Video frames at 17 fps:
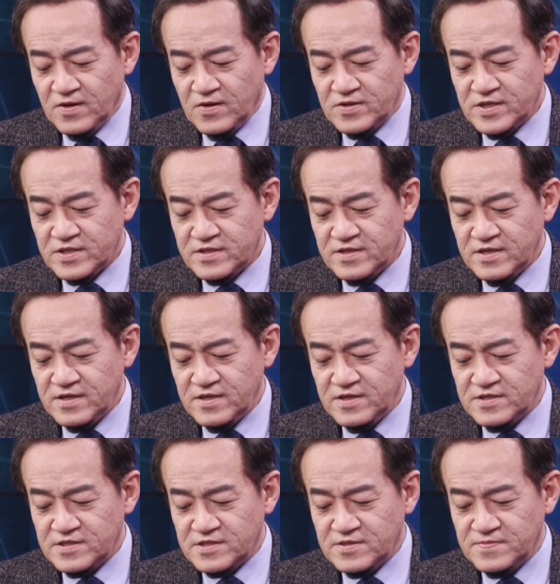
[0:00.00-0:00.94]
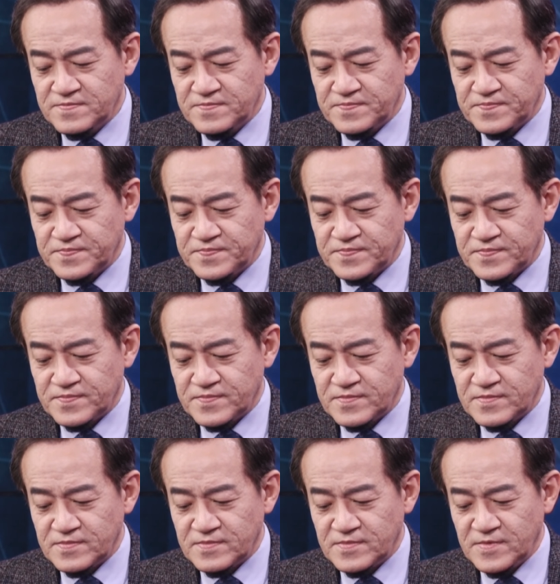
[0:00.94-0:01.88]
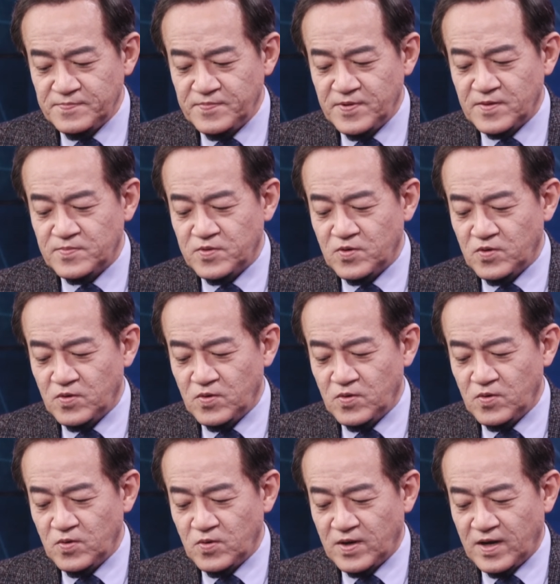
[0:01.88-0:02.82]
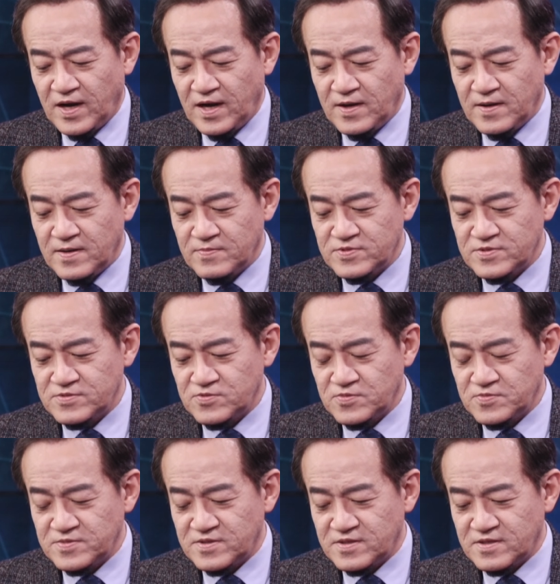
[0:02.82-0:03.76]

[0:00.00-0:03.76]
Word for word: 어쨌든 이 지금 이 벽보가 또